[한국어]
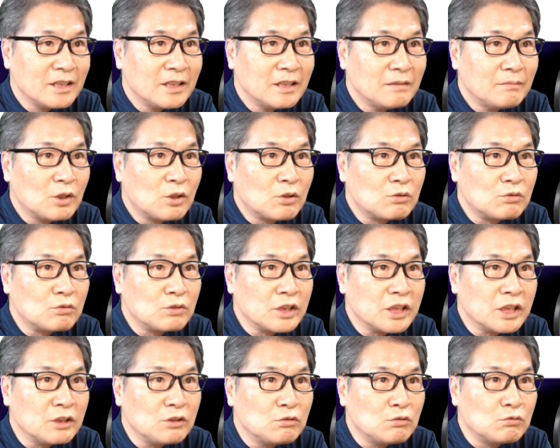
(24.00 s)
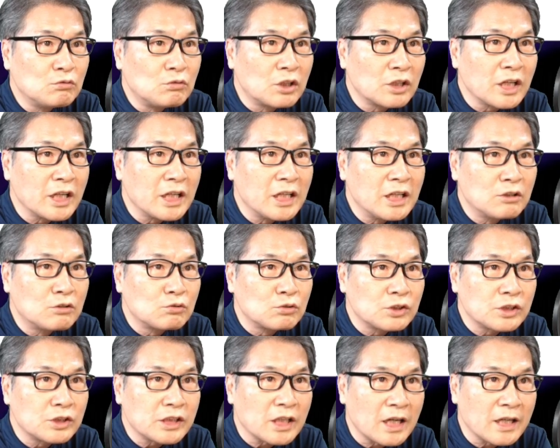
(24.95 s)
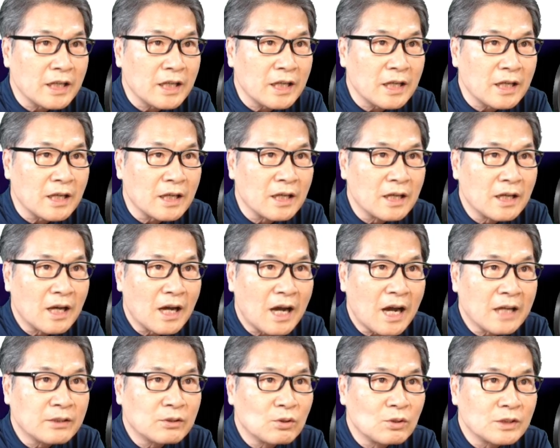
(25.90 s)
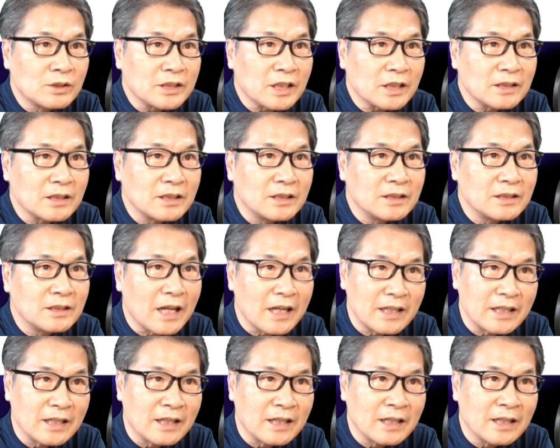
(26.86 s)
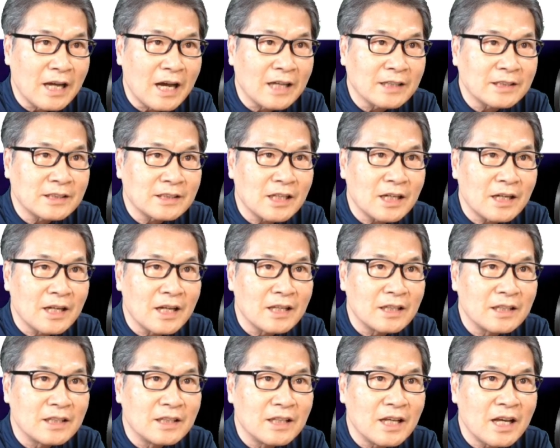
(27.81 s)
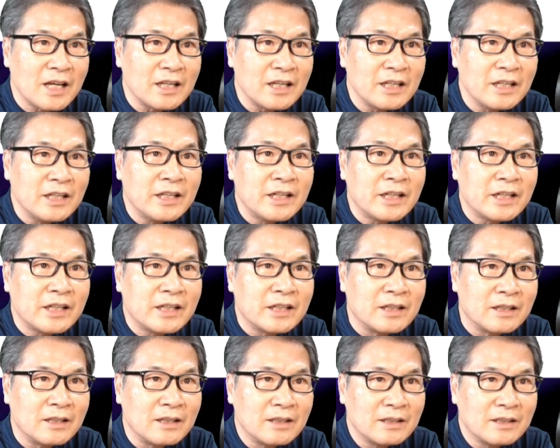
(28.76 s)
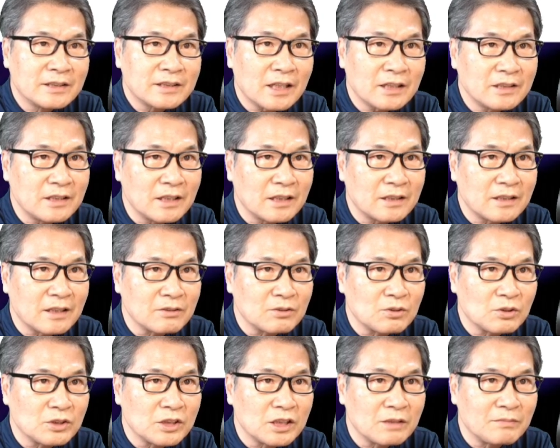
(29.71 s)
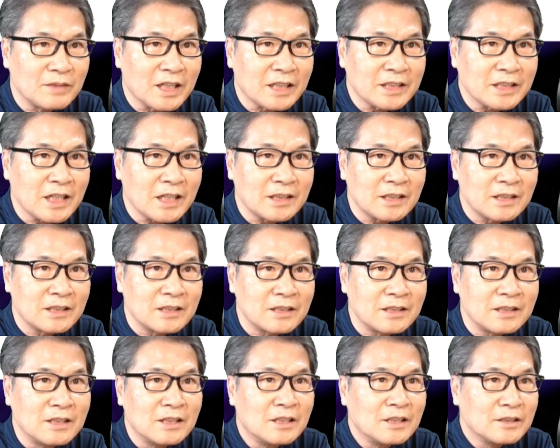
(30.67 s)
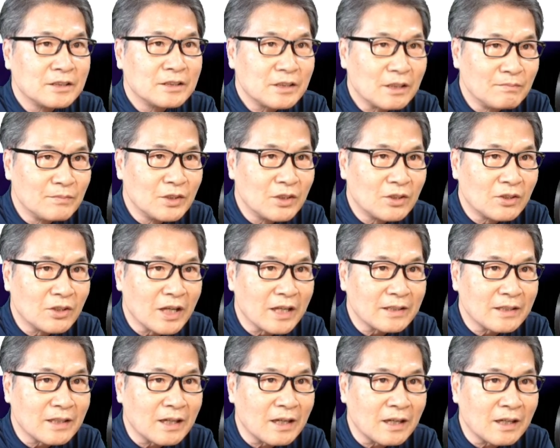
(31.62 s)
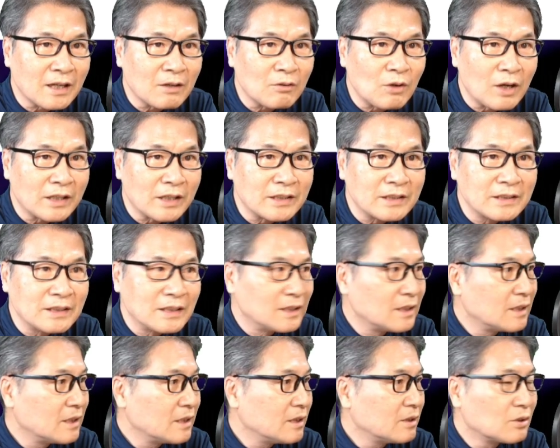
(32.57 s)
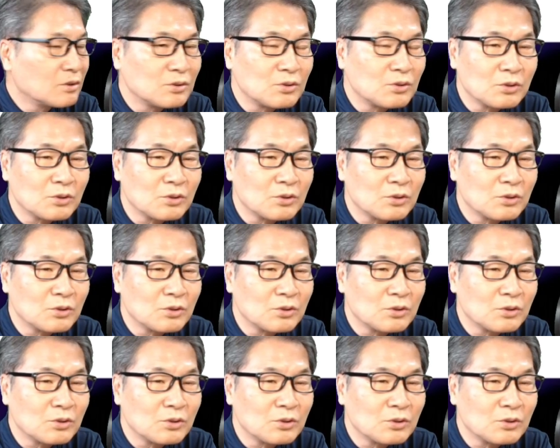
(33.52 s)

임영웅이 6월의 1주차에 아이돌 차트 랭킹 아차 랭킹의 1위를 차지했다는 소식입니다. 차트를 점령했다라고 하는 이런